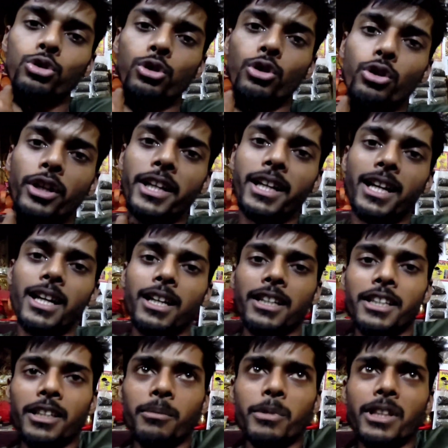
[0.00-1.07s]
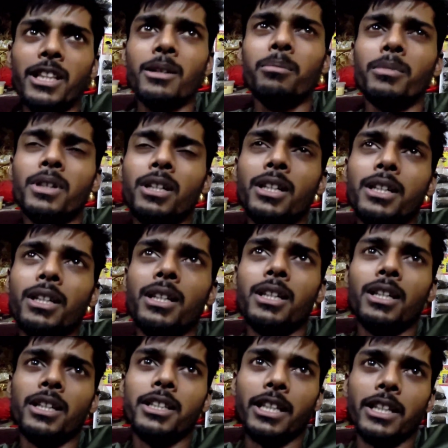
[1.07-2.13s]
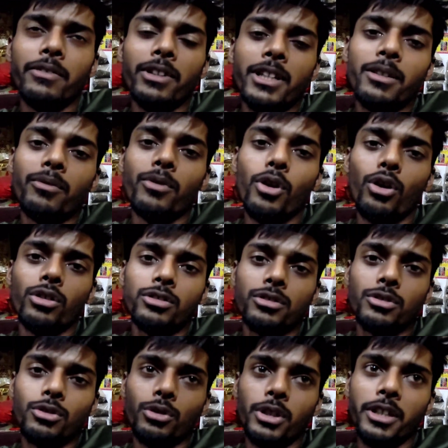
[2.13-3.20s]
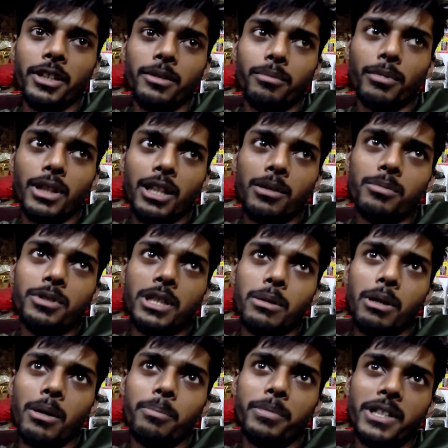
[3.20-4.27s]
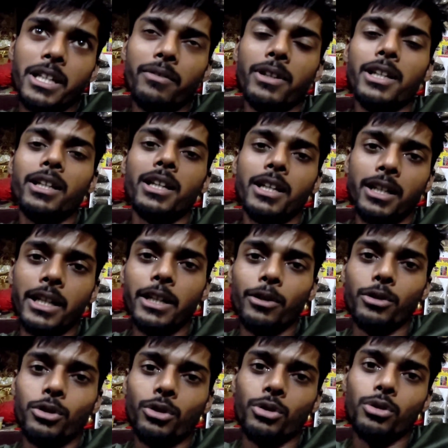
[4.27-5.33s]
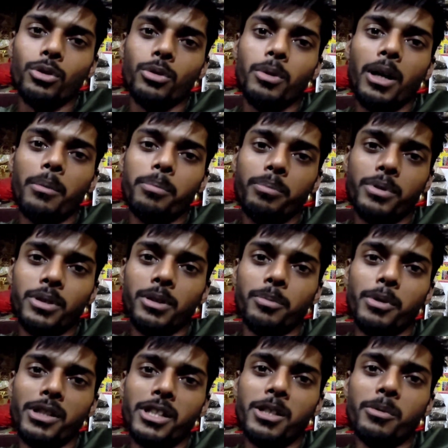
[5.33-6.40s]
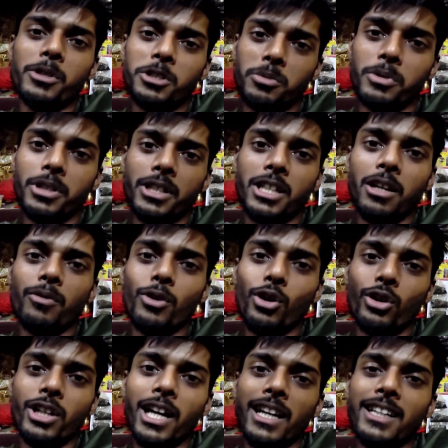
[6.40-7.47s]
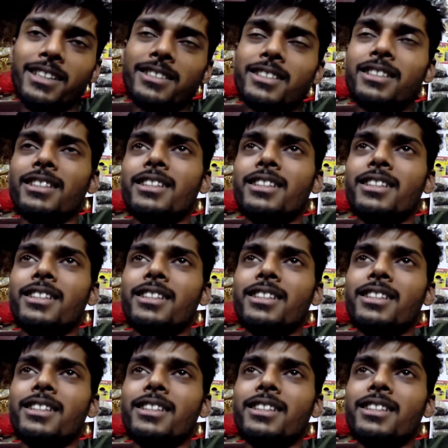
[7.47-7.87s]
और कुछ लोगों ने कहा कि मतलब ट्रैवलिंग ब्लॉग्स थोड़े मतलब जब आप ट्रैवलिंग कर रहे हो तो आप पंद्रह बीस मिनट का ब्लॉग डालें